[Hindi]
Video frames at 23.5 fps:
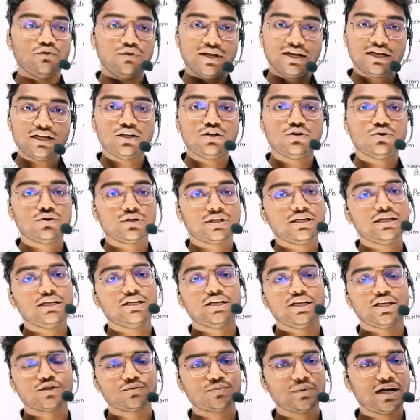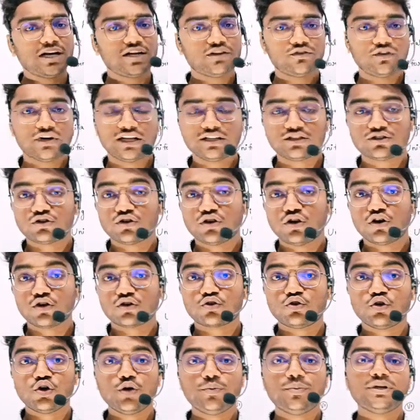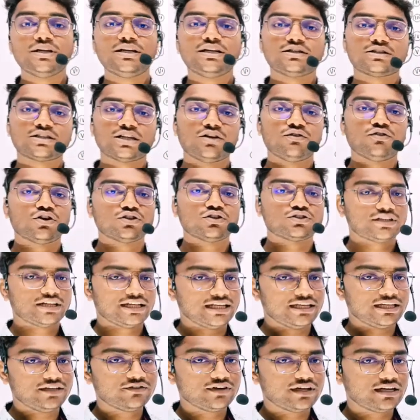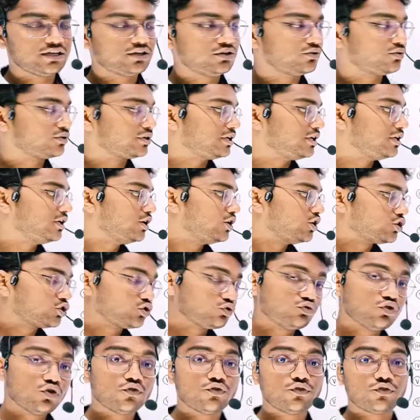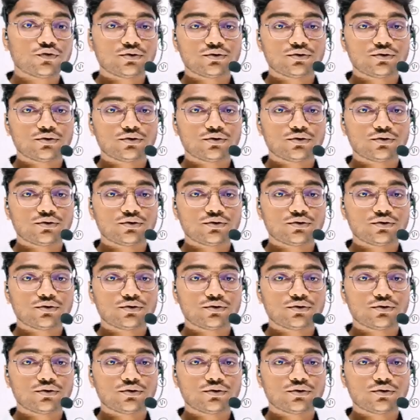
वैलिड होगी स्मार्ट वॉच और कोई भी डिजिटल वॉच नहीं वैलिड होगी तो वो